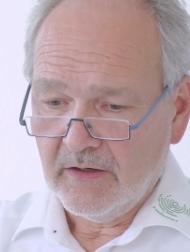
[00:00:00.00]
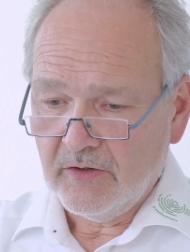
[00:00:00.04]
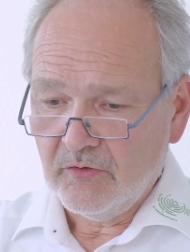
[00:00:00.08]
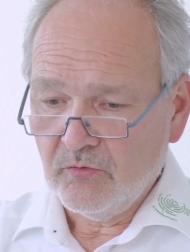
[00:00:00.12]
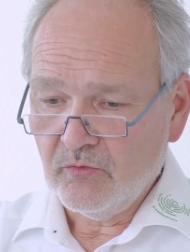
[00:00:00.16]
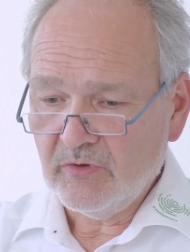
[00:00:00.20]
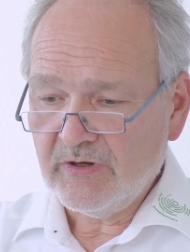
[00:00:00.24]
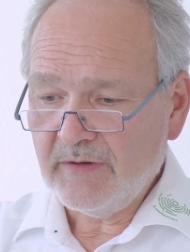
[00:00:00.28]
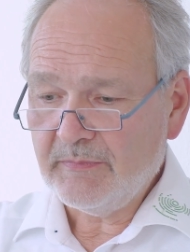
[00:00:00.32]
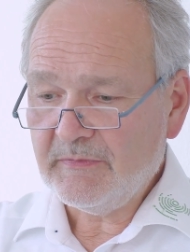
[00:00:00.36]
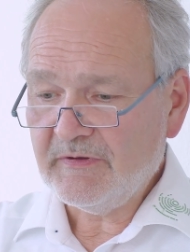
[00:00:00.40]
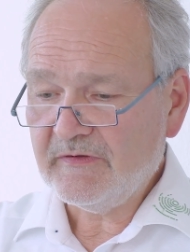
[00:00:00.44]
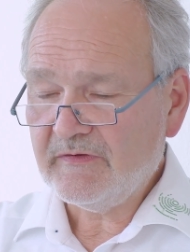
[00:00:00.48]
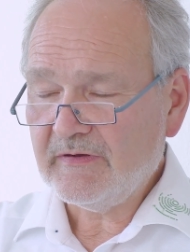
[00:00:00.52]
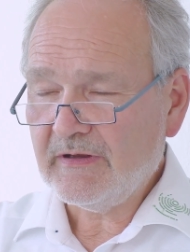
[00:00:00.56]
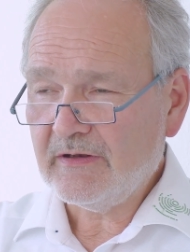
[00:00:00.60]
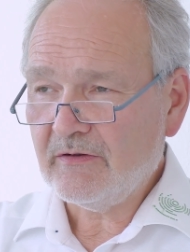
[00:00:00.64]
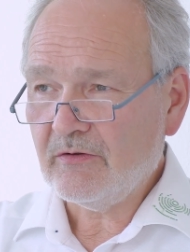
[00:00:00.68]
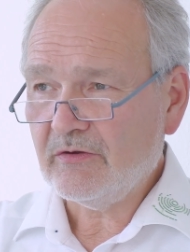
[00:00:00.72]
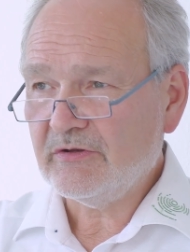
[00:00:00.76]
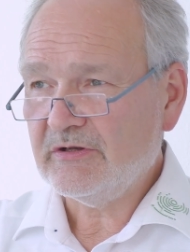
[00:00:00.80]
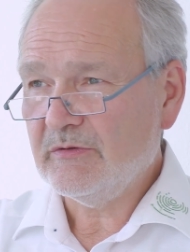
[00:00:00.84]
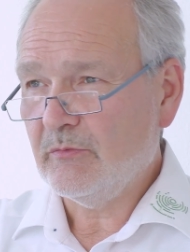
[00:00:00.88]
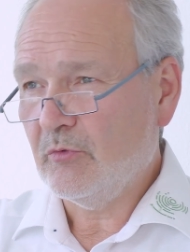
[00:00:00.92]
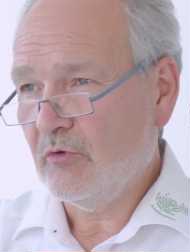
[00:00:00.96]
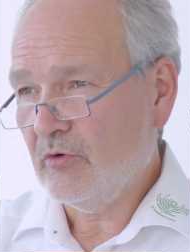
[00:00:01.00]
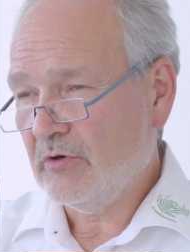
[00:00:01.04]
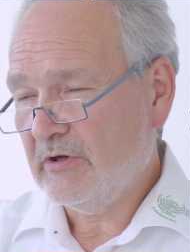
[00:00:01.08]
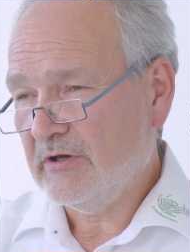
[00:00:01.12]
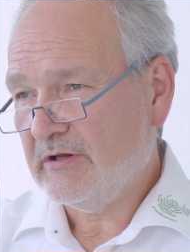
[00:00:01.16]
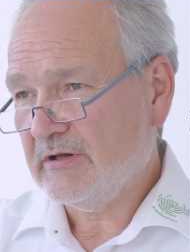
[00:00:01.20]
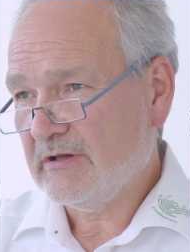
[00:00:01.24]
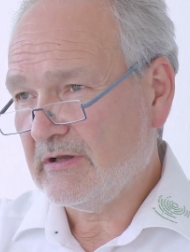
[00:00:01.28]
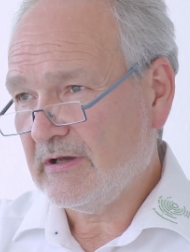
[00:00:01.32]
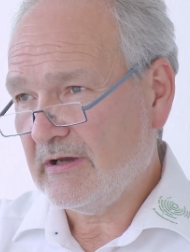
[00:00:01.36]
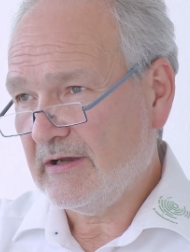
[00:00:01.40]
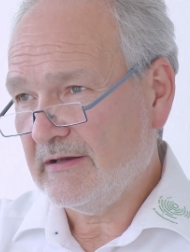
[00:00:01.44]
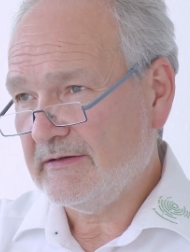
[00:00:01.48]
Nun gibt es ja noch die
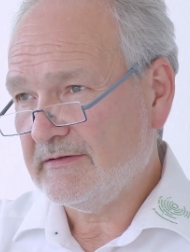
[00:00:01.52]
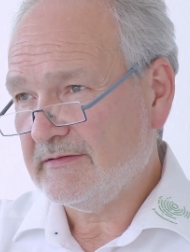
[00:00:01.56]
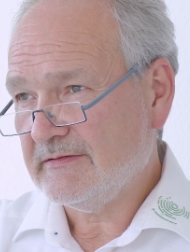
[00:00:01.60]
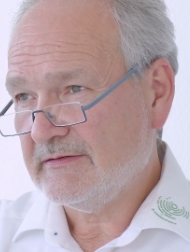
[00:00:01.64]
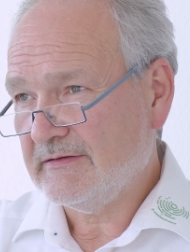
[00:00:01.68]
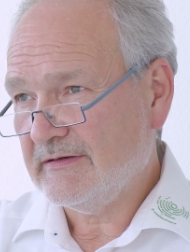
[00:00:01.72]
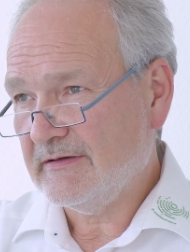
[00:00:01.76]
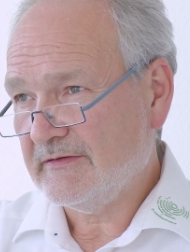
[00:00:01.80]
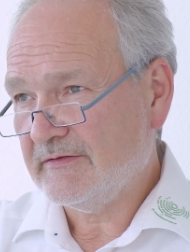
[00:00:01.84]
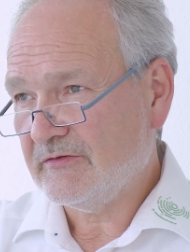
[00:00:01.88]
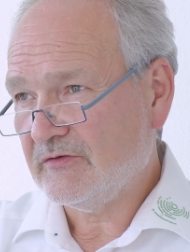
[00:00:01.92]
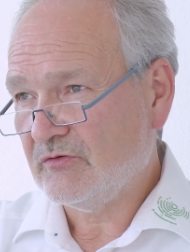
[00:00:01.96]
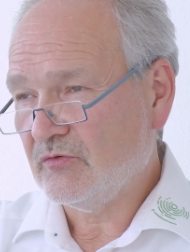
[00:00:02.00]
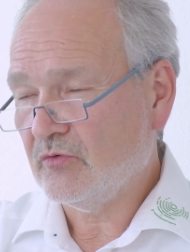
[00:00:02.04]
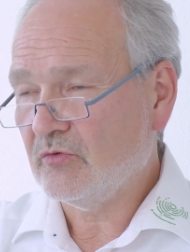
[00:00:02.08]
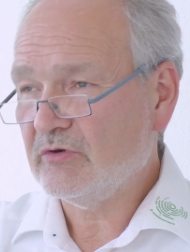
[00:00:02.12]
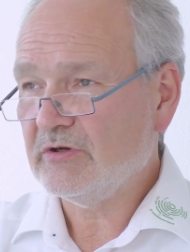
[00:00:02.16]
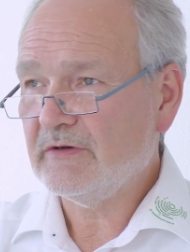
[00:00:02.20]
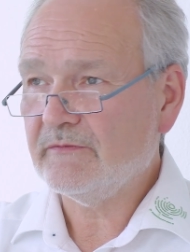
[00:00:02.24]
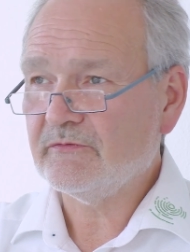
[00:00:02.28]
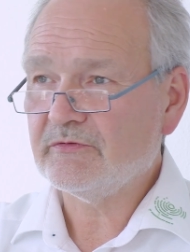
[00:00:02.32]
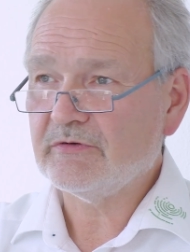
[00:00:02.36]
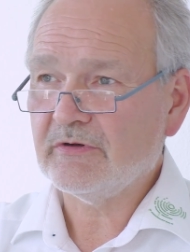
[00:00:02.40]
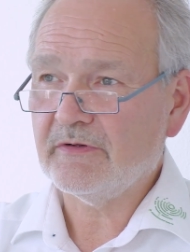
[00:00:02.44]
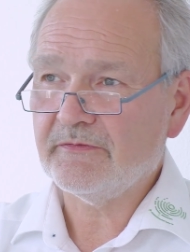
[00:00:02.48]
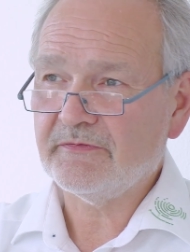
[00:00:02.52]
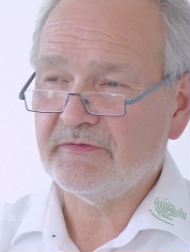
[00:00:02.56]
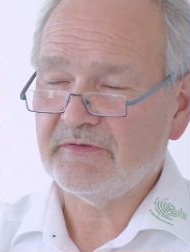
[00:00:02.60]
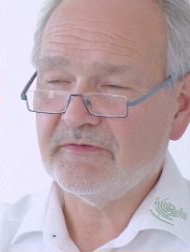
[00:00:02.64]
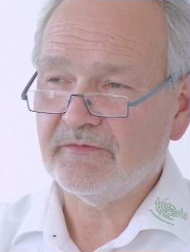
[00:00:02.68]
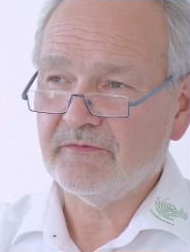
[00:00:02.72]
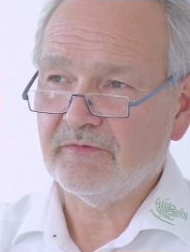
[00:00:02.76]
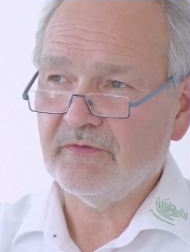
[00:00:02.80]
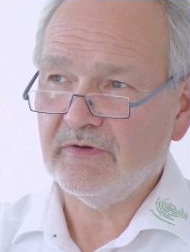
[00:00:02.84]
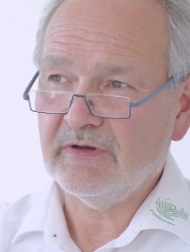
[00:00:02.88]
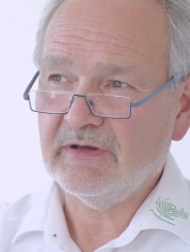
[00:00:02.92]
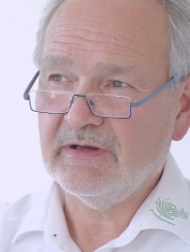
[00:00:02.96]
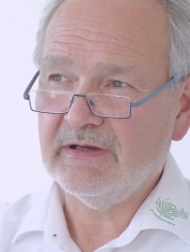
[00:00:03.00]
Möglichkeit des
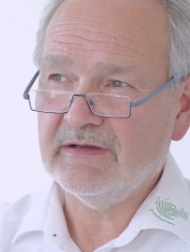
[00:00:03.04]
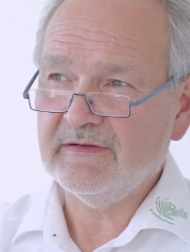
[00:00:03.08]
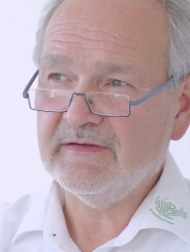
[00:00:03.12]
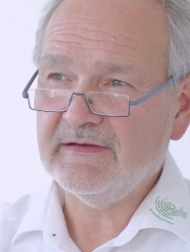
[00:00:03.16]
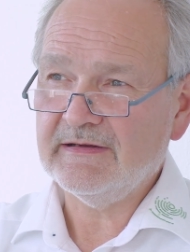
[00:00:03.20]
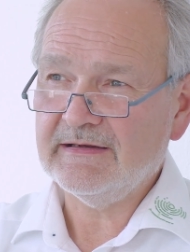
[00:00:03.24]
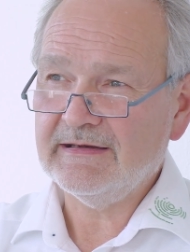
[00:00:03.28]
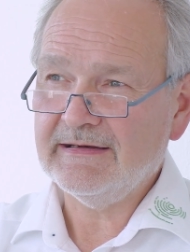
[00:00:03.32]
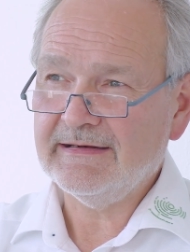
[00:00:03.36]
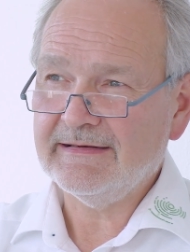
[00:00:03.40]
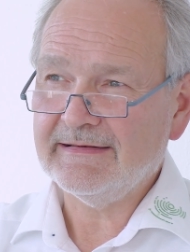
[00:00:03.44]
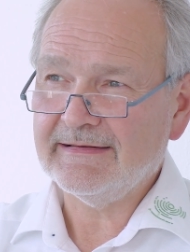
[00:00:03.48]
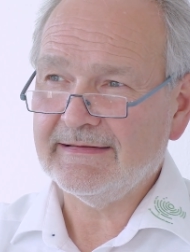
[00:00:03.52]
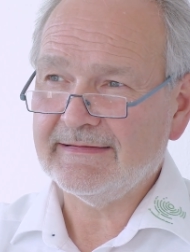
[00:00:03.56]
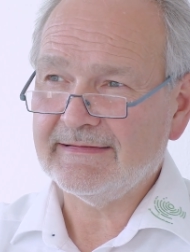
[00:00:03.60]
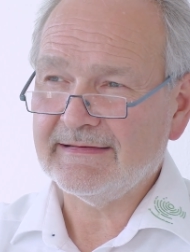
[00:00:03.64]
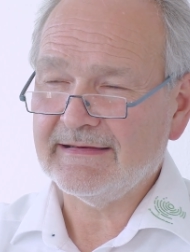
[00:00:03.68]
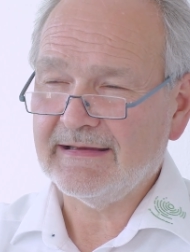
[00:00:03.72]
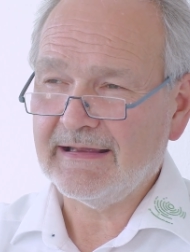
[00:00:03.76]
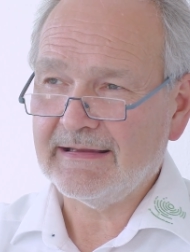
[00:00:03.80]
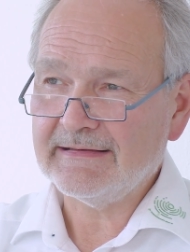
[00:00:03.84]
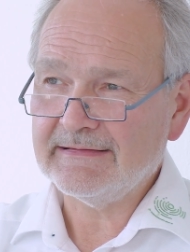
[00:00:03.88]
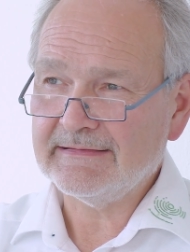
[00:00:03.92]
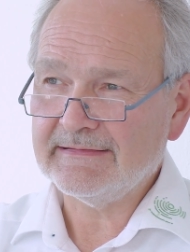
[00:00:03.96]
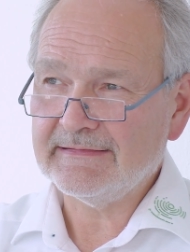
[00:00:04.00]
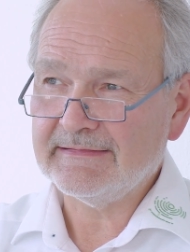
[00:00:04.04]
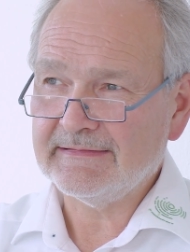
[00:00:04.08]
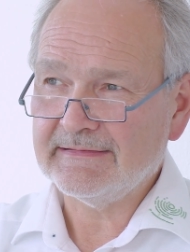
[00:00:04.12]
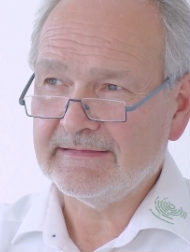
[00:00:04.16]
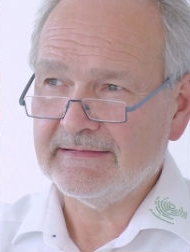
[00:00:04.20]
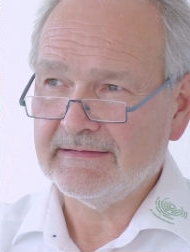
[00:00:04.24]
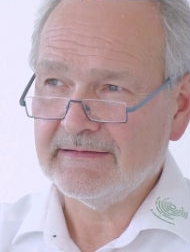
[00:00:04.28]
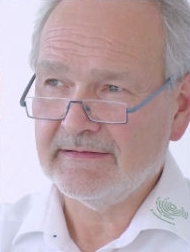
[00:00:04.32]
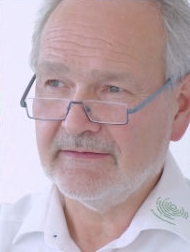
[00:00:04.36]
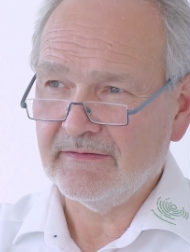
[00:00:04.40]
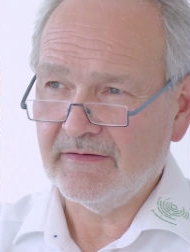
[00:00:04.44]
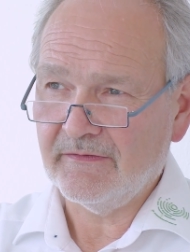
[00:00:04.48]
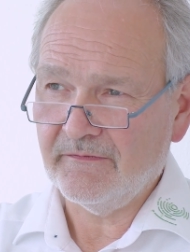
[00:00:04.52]
Totimpfstoffs hinsichtlich des
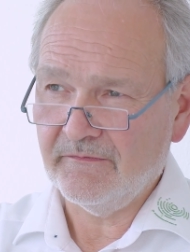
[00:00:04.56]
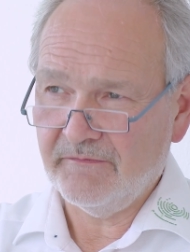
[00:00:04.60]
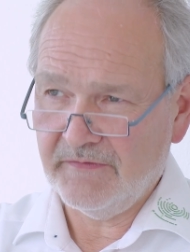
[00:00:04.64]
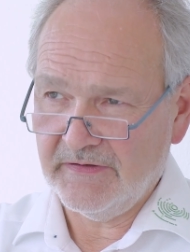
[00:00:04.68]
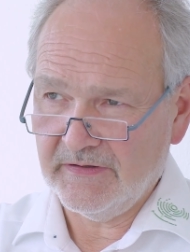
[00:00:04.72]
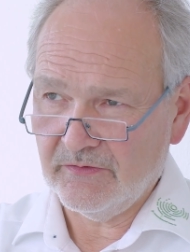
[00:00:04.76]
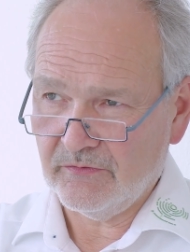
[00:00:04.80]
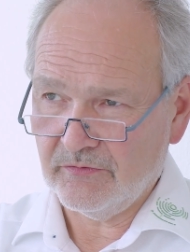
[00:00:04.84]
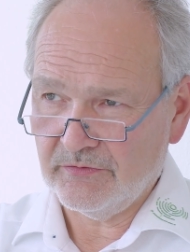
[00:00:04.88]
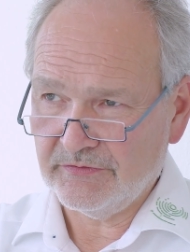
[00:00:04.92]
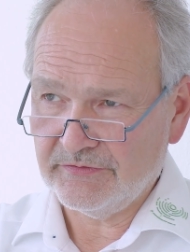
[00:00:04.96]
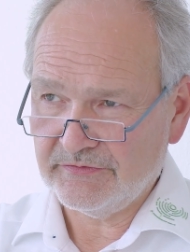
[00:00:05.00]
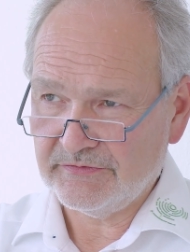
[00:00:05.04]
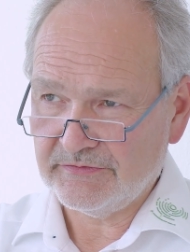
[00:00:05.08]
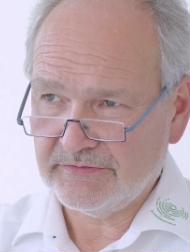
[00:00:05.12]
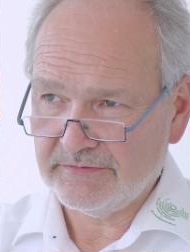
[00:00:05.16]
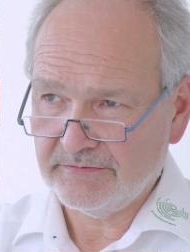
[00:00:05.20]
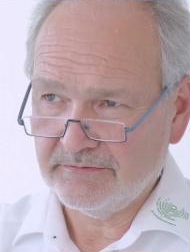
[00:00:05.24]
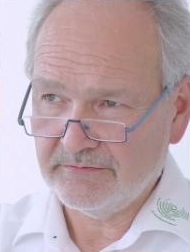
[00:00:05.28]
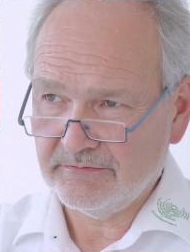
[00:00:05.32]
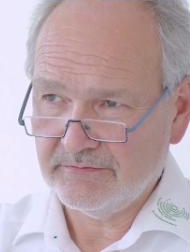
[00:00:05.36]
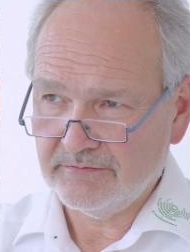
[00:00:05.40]
GANS-Virus.